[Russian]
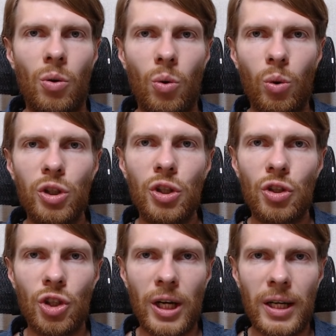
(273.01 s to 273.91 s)
Очень
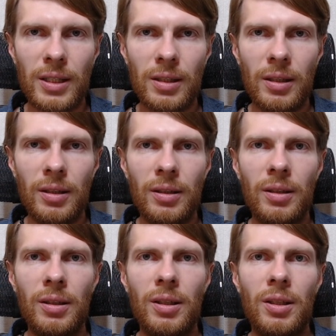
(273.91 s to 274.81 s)
часто
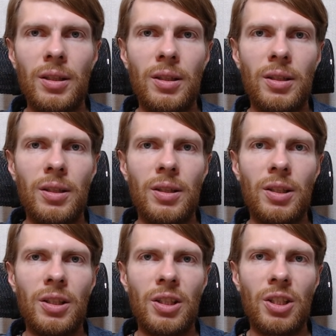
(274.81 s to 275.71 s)

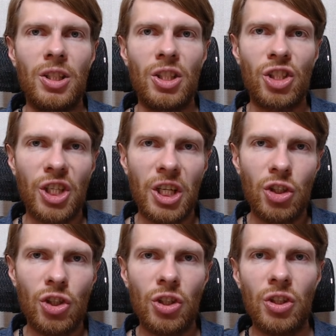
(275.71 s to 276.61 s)

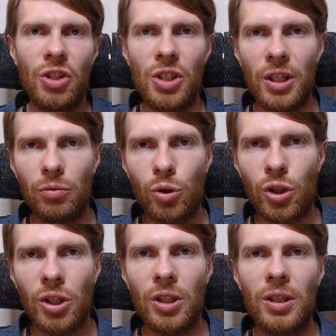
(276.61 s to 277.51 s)
женщины,
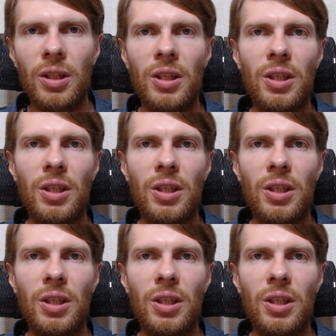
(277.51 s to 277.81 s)
девушки